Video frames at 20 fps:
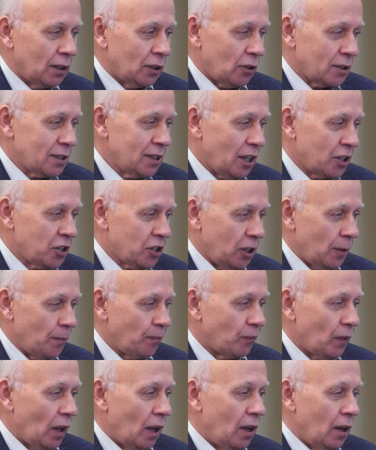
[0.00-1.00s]
To znaczy,
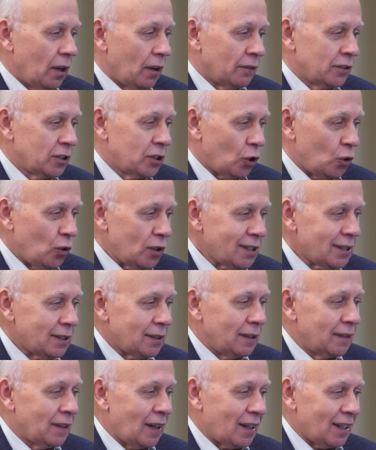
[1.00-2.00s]

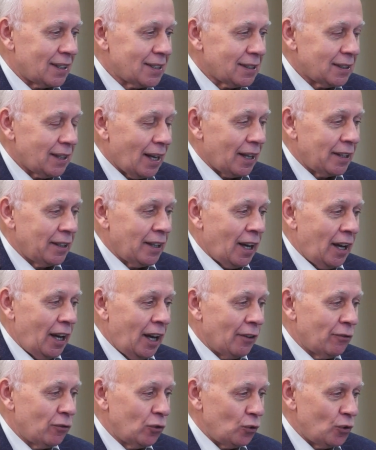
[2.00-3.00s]
wzrost narastania
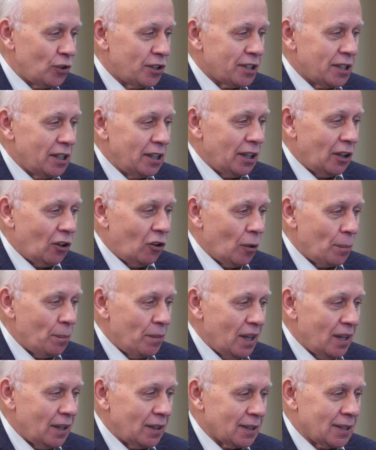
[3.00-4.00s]
ewolucyjnego
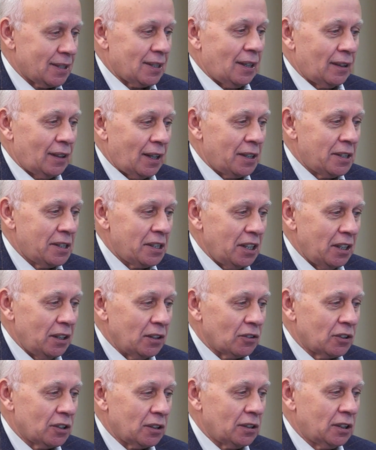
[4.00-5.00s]
mięsa na,
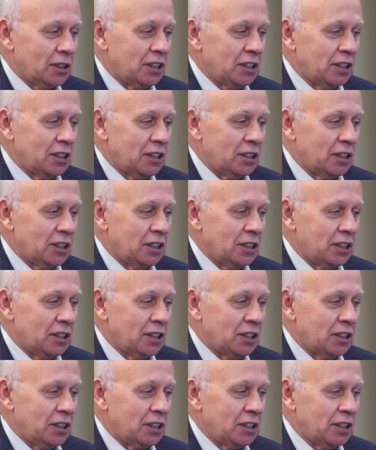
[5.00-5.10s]
cięg,